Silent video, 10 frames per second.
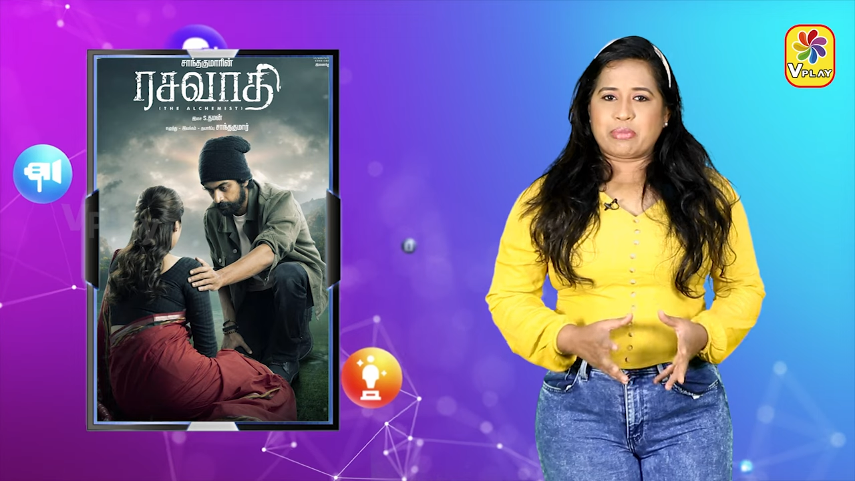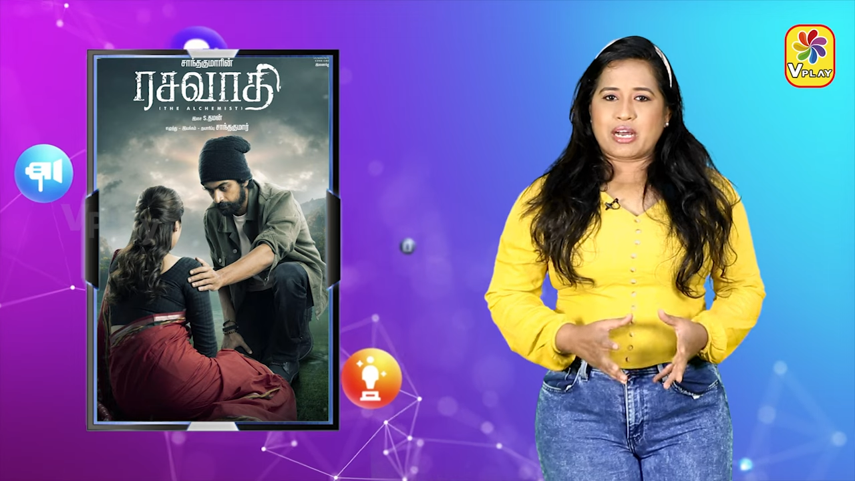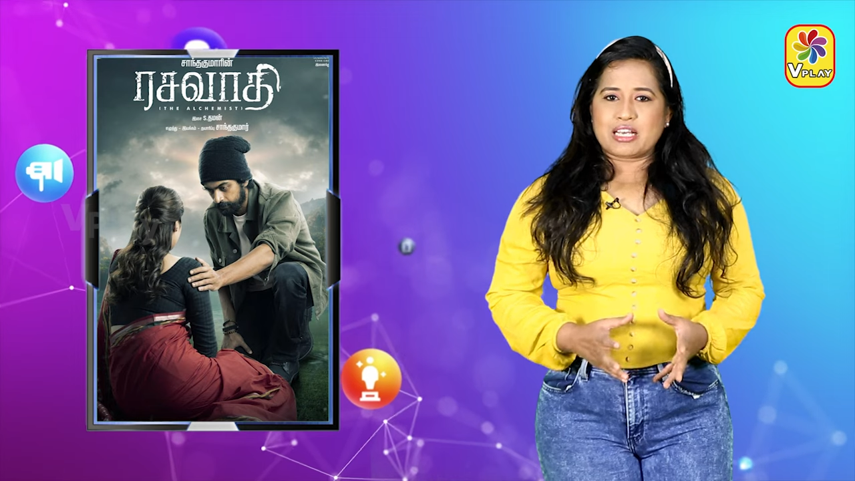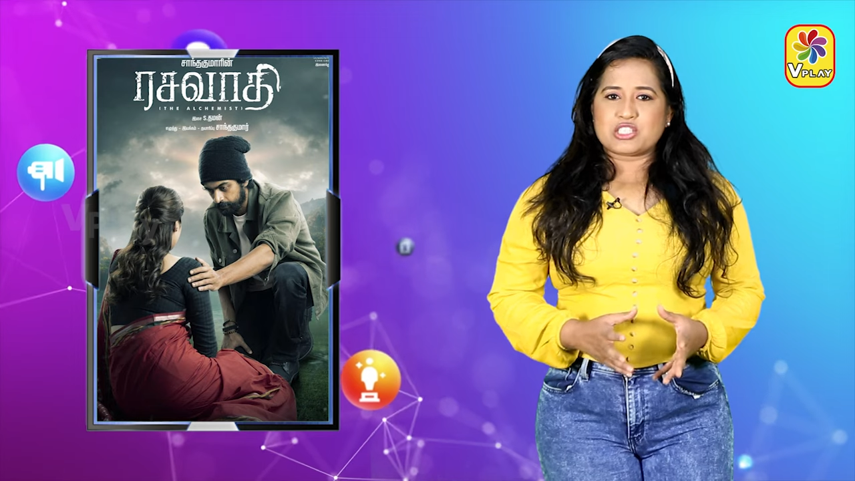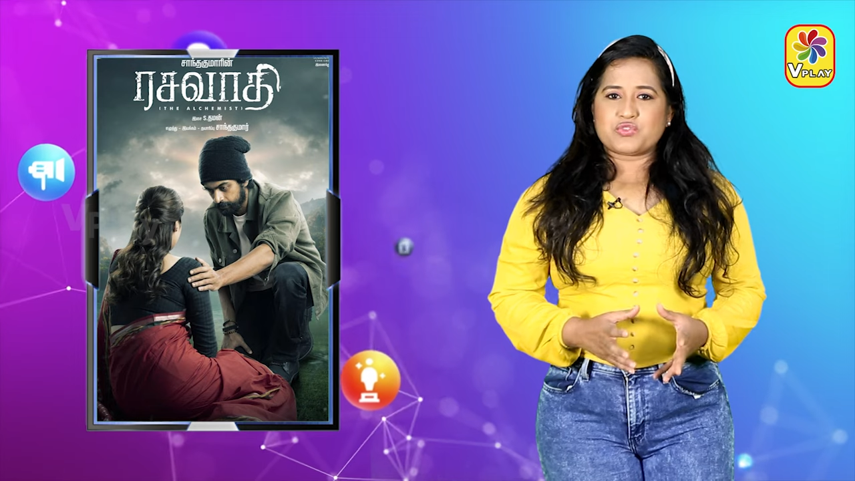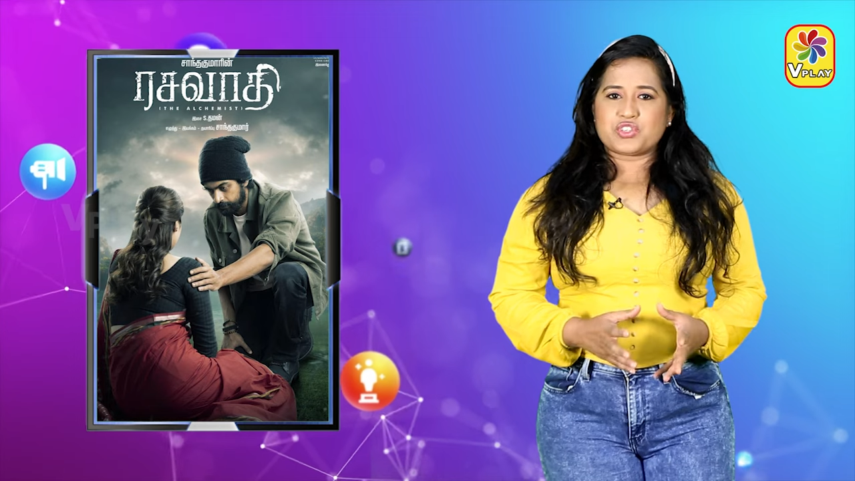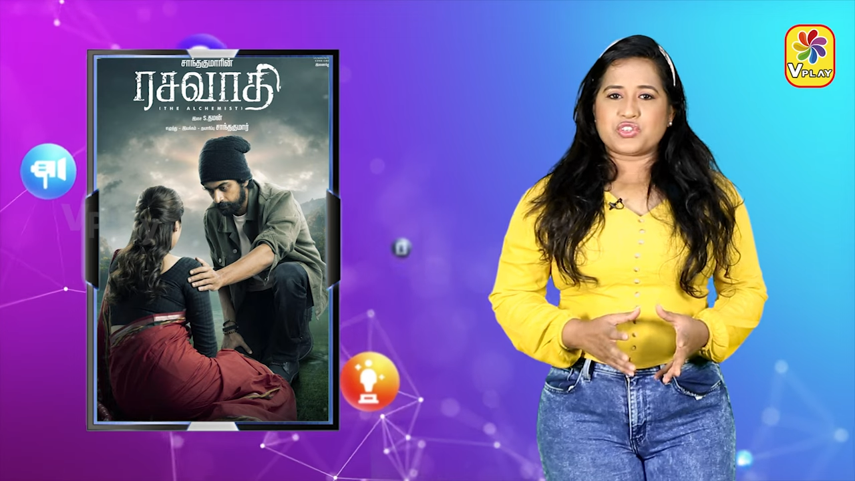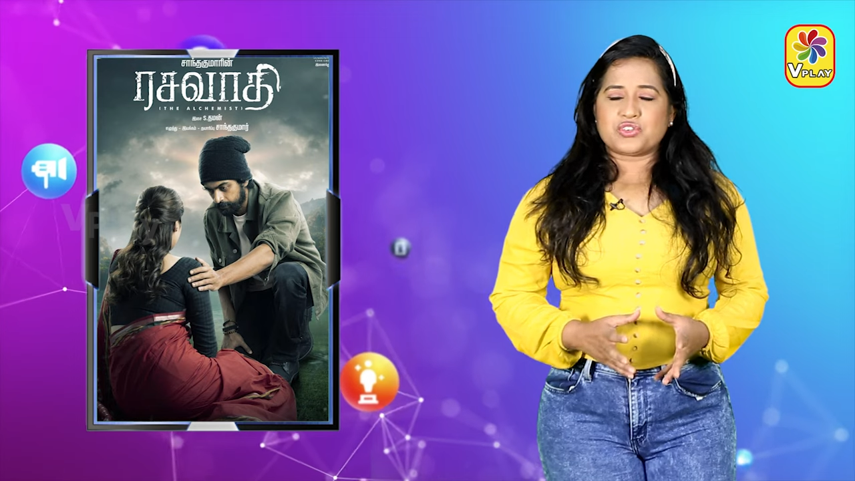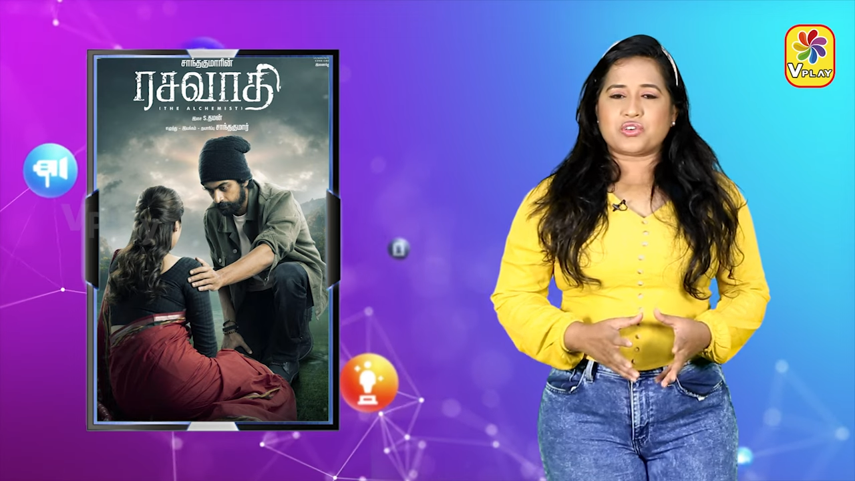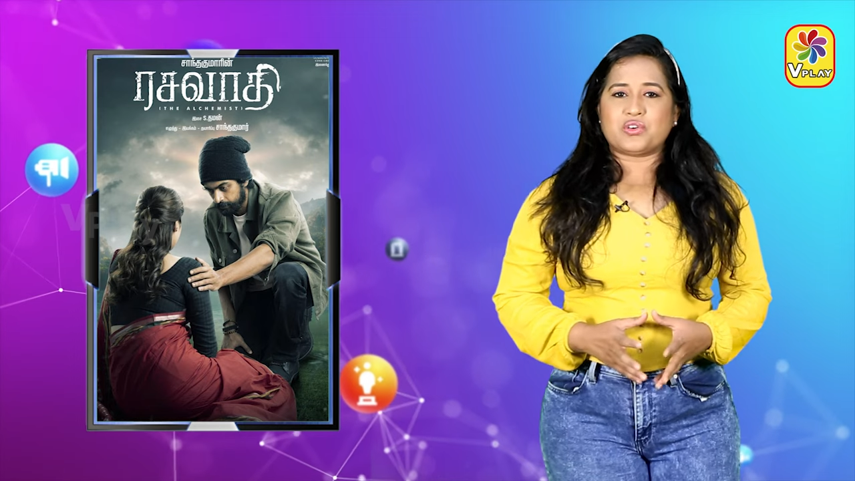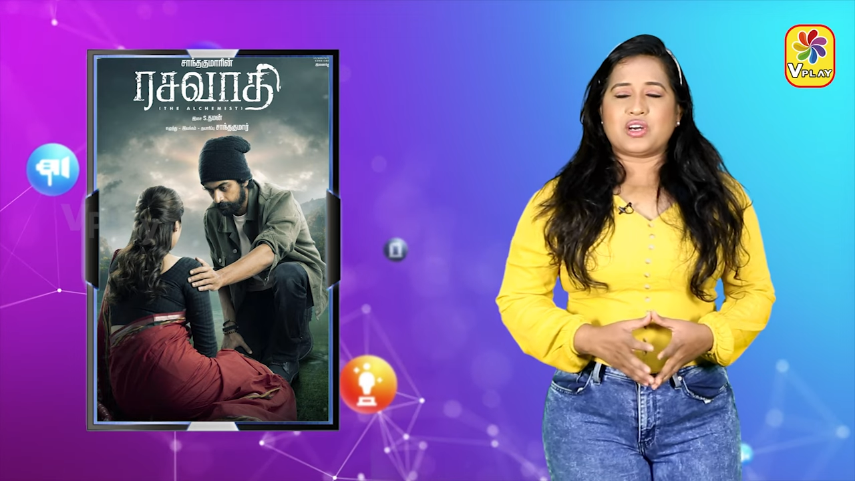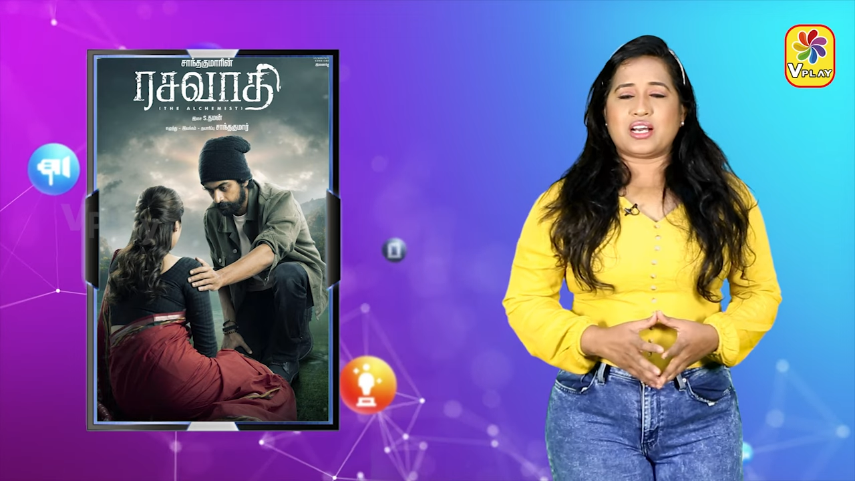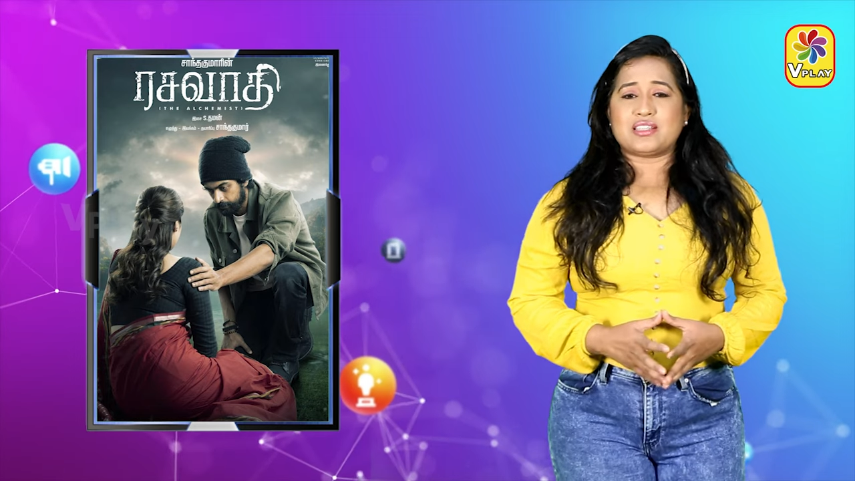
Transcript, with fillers: பாஸ்ட் விஷயம் இருக்கும்